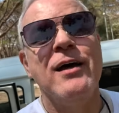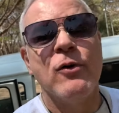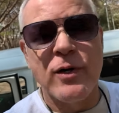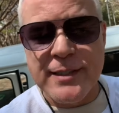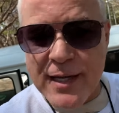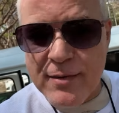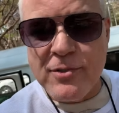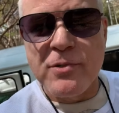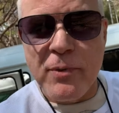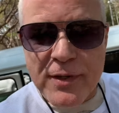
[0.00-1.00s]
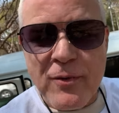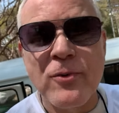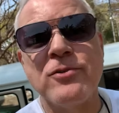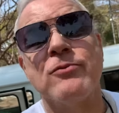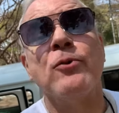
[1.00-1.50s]
Gostaríamos de poder
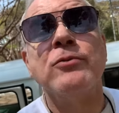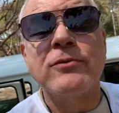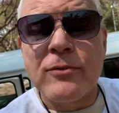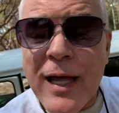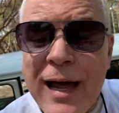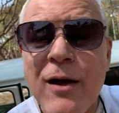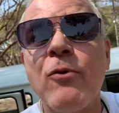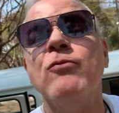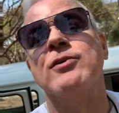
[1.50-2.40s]
contar com